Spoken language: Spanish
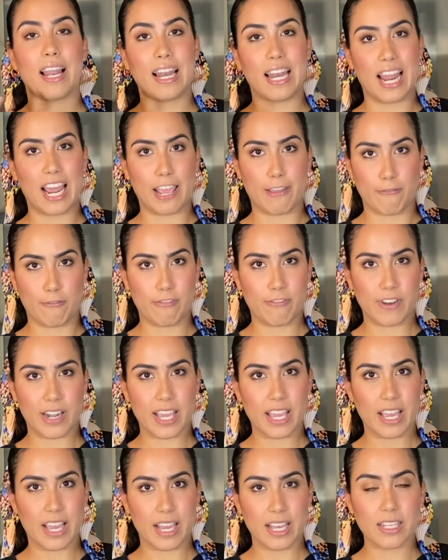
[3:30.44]
la
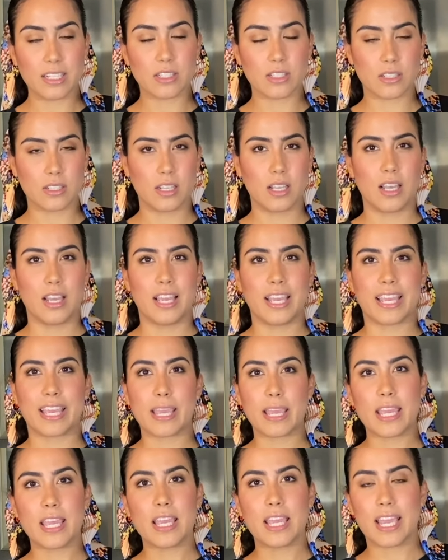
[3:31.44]
enfrías
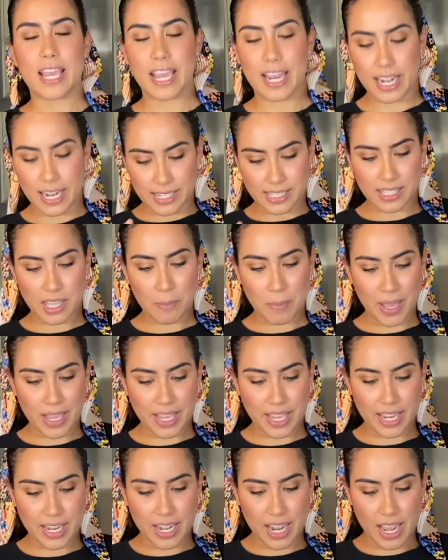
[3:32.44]
y en esta
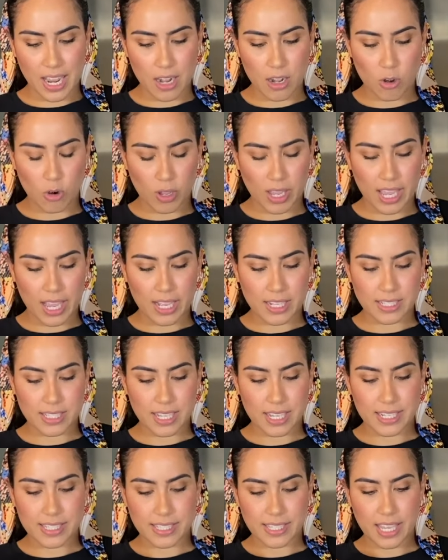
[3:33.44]
máquina lo que
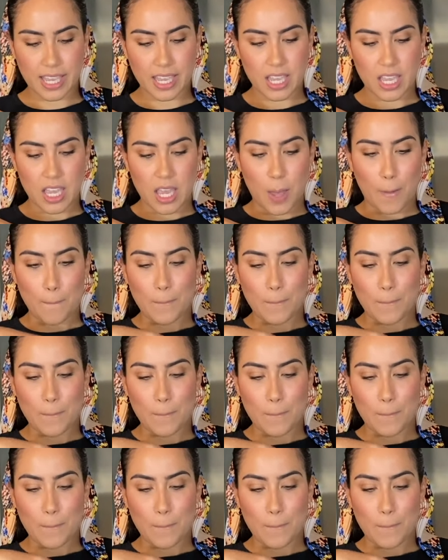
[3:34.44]
hace es que